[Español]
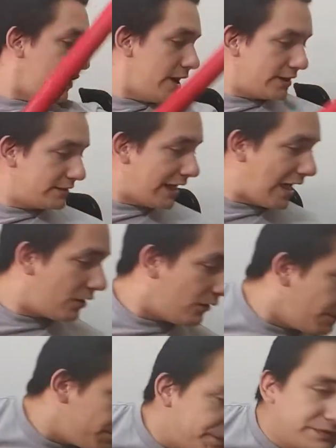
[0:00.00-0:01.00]

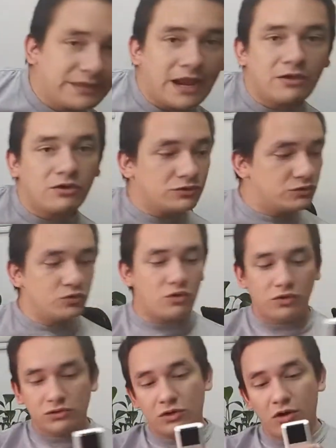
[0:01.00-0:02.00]
conectado. Traigo su
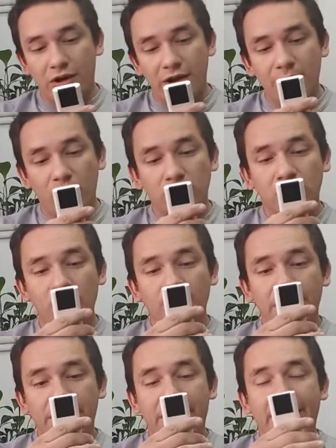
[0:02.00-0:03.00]
control remoto.
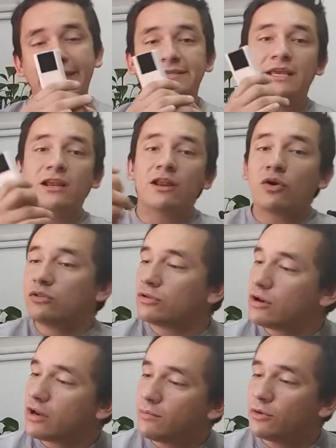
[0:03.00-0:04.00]
Este
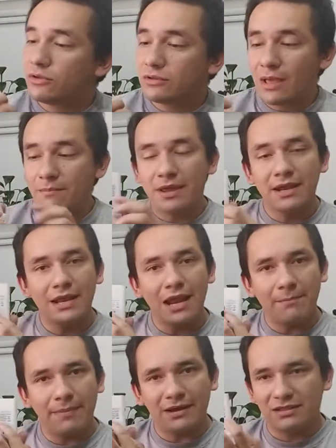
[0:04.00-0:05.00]
control remoto también en
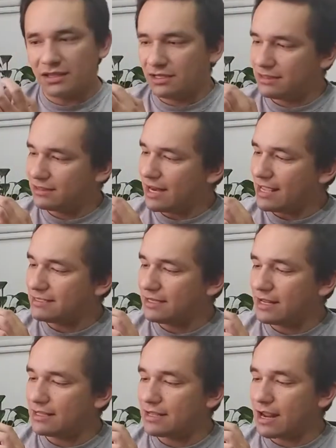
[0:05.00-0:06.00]
la parte
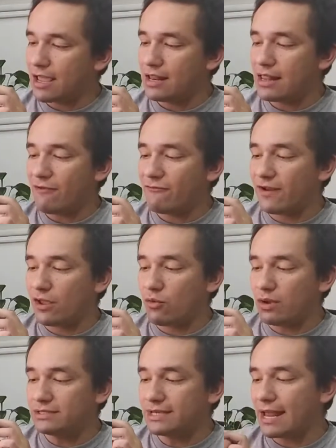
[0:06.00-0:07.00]
trasera trae la
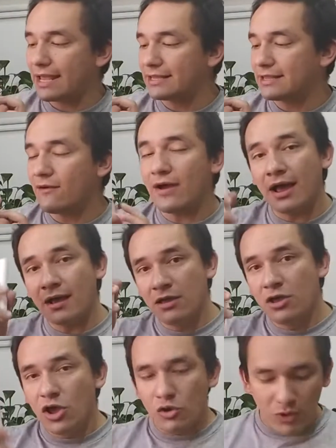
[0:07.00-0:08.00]
frecuencia a la que trabaja,
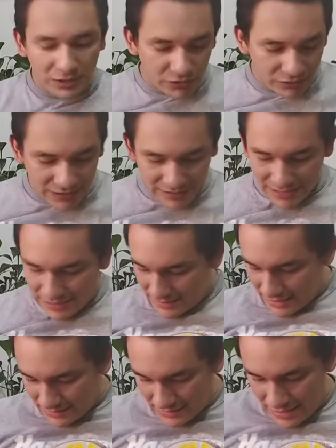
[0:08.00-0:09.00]

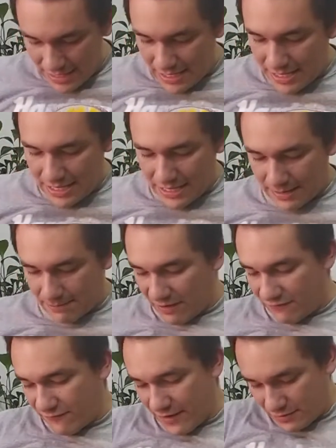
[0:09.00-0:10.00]
433 y
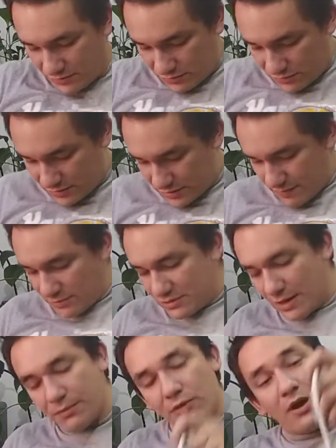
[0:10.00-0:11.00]
perfecto. Entonces
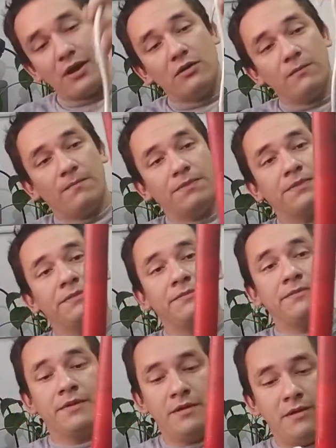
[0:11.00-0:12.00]
vamos a probarlo.
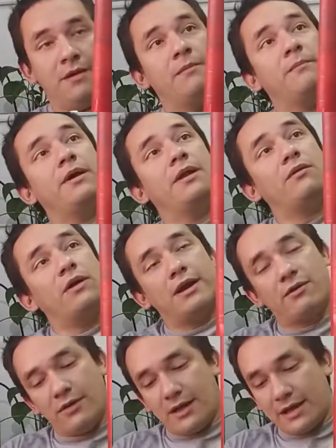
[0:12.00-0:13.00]
Pero lo
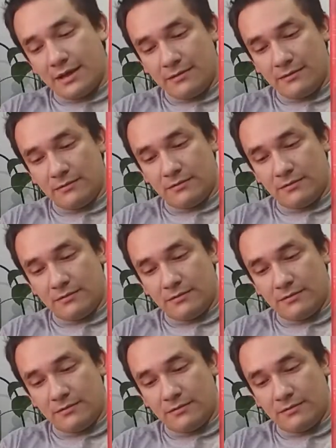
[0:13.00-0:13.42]
agarro de acá,